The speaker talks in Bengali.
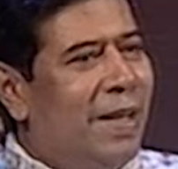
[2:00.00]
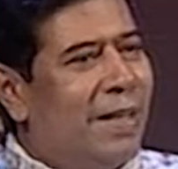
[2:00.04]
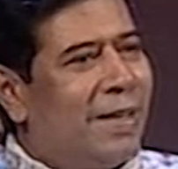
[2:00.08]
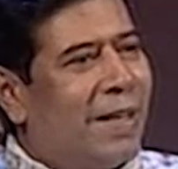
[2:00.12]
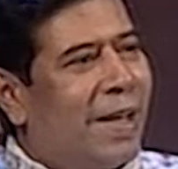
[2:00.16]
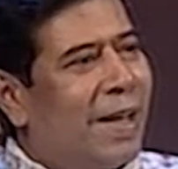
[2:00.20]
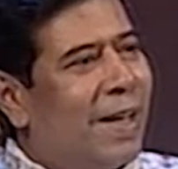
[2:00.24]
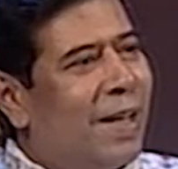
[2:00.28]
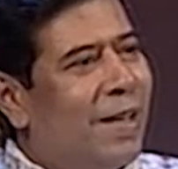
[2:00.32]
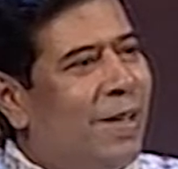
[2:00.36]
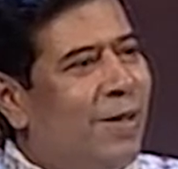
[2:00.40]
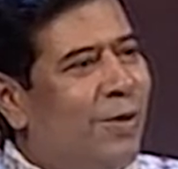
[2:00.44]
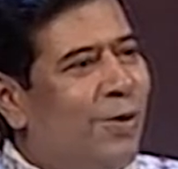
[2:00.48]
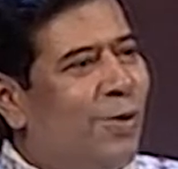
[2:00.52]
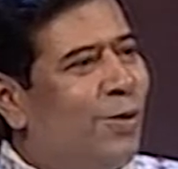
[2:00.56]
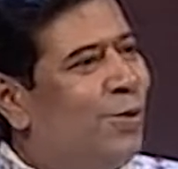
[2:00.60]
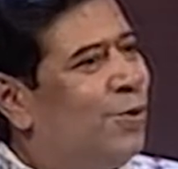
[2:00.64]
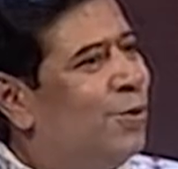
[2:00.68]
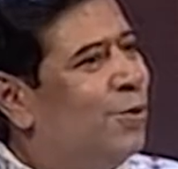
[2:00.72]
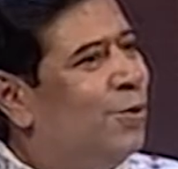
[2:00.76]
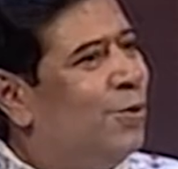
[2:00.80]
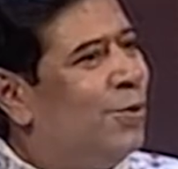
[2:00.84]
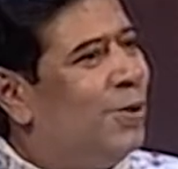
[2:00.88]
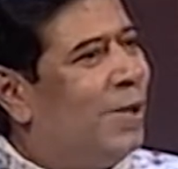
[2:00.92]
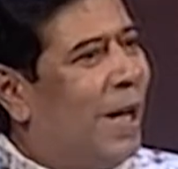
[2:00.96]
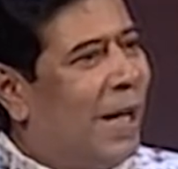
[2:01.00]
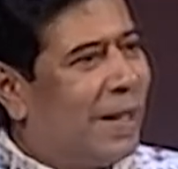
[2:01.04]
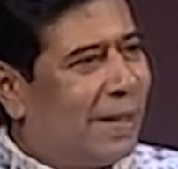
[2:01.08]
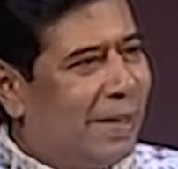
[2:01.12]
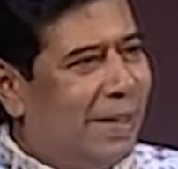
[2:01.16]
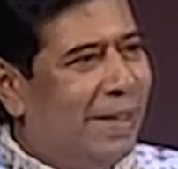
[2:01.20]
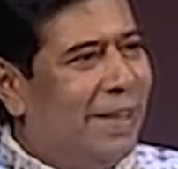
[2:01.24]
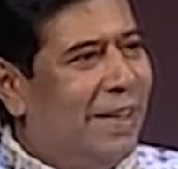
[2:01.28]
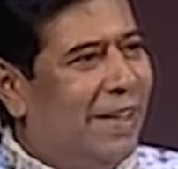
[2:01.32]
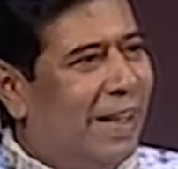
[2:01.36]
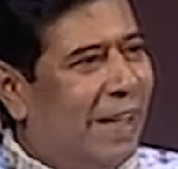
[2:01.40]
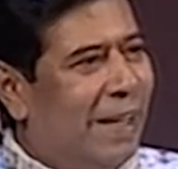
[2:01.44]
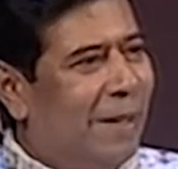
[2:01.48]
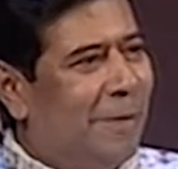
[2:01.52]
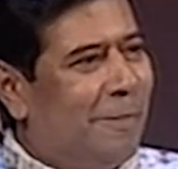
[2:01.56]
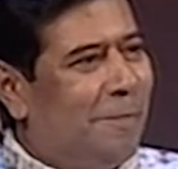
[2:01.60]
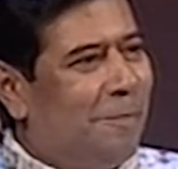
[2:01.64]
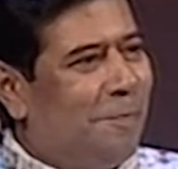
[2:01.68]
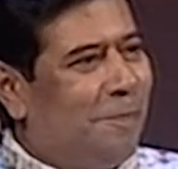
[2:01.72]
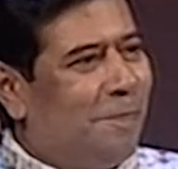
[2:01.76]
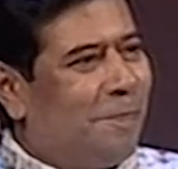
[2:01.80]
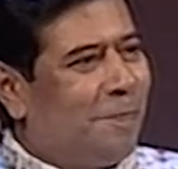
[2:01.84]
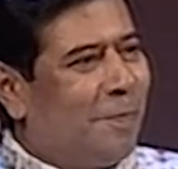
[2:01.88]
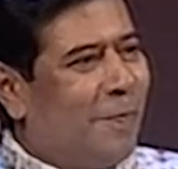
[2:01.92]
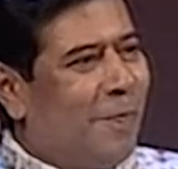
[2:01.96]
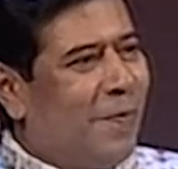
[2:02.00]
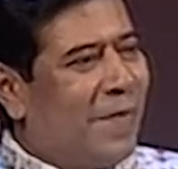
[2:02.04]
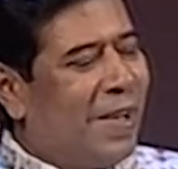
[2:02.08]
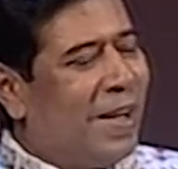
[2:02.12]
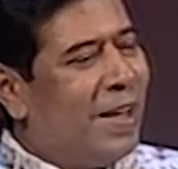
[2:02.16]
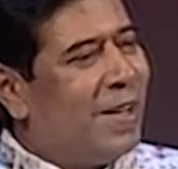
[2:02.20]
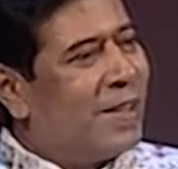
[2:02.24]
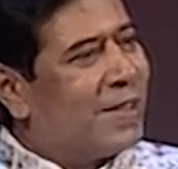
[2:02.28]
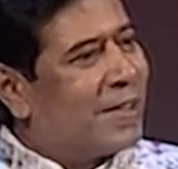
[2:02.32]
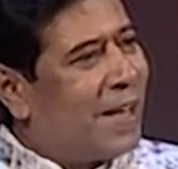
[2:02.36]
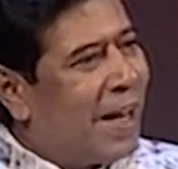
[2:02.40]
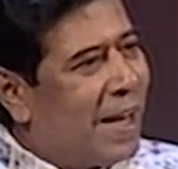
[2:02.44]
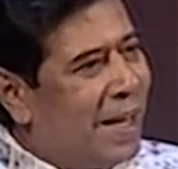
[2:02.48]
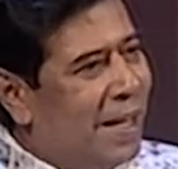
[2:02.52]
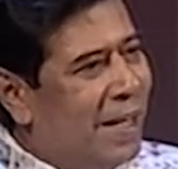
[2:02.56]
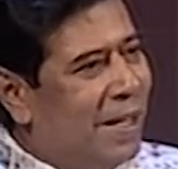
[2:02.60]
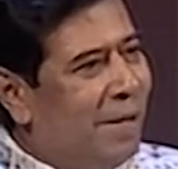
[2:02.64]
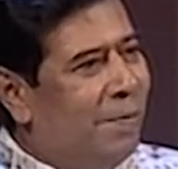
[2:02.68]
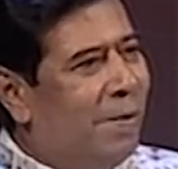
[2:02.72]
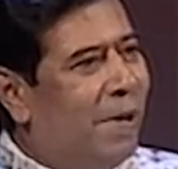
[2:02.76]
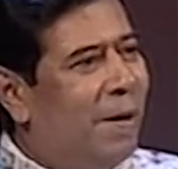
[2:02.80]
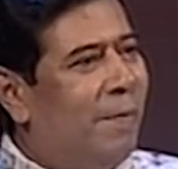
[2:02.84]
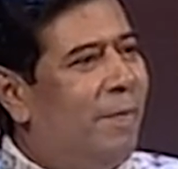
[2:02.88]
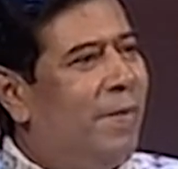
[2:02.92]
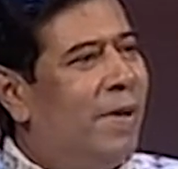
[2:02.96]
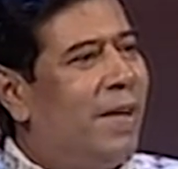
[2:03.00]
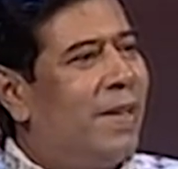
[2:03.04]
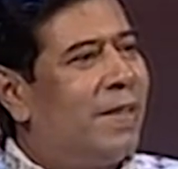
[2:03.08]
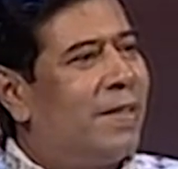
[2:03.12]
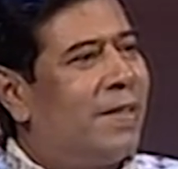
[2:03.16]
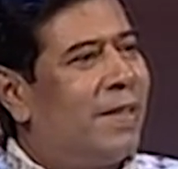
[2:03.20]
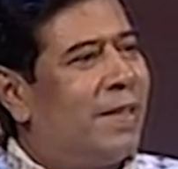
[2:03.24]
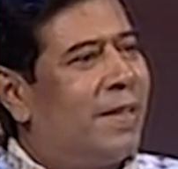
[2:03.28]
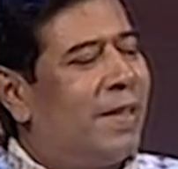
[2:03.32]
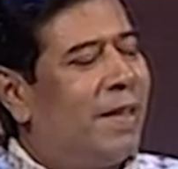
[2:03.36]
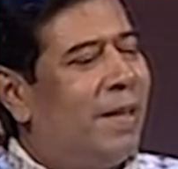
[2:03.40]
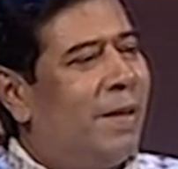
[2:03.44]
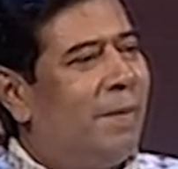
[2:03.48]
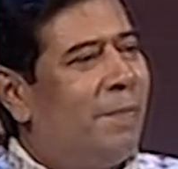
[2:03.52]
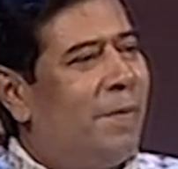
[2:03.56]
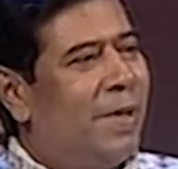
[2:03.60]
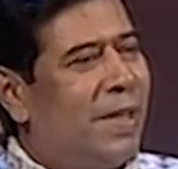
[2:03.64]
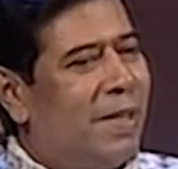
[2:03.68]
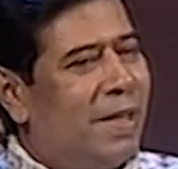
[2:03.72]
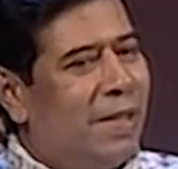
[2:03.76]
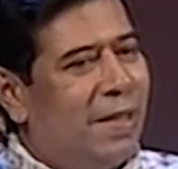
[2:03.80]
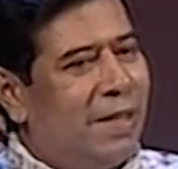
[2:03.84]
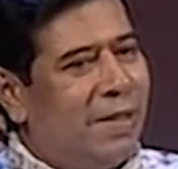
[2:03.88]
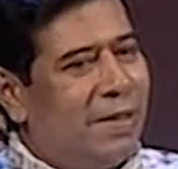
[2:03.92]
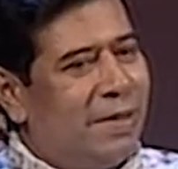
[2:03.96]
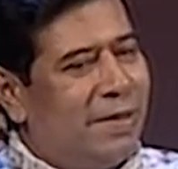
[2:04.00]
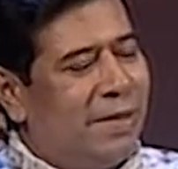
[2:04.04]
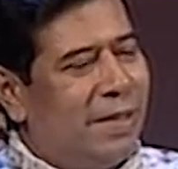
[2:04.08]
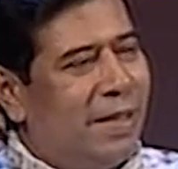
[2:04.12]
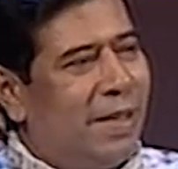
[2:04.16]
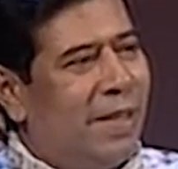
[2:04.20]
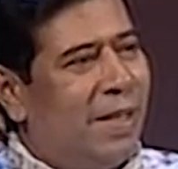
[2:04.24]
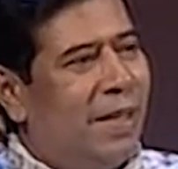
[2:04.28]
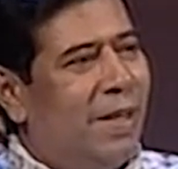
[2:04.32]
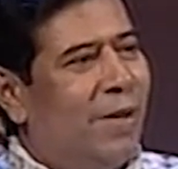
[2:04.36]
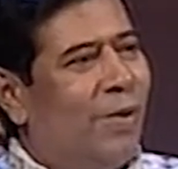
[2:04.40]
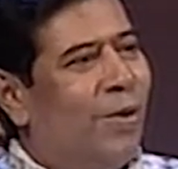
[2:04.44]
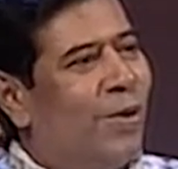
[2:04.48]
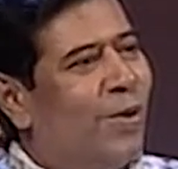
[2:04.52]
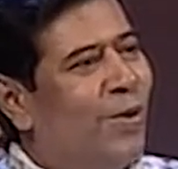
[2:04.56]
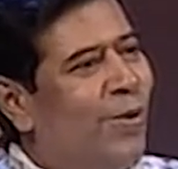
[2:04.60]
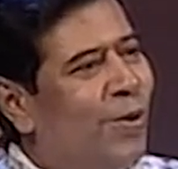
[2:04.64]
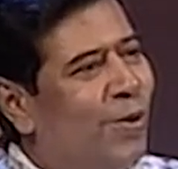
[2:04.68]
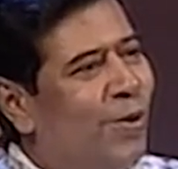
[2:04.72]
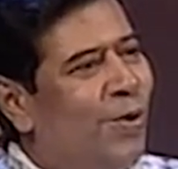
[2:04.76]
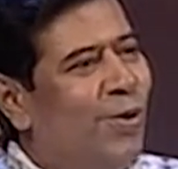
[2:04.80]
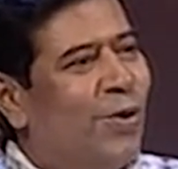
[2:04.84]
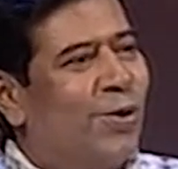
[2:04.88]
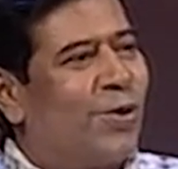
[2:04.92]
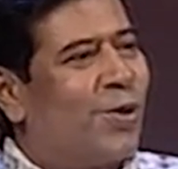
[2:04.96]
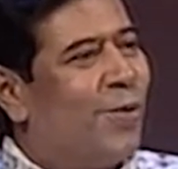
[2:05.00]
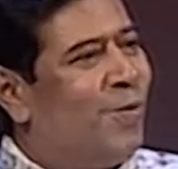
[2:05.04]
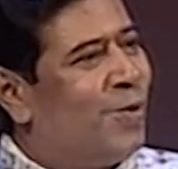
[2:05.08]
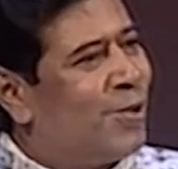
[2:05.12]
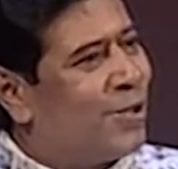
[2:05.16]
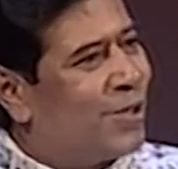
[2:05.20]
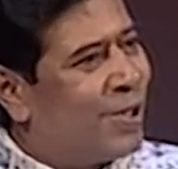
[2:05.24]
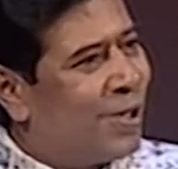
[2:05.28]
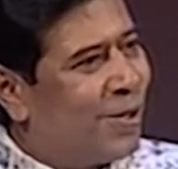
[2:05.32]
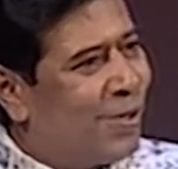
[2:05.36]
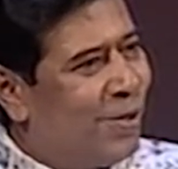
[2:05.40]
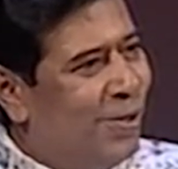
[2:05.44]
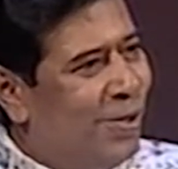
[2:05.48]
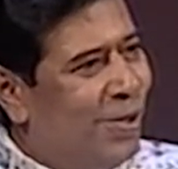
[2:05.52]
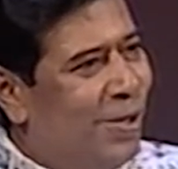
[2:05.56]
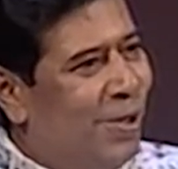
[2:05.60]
তারা কিন্তু শুধু দাঁতের না শারীরিকভাবে সেটা পেটে যে অন্য অন্য সমস্যারও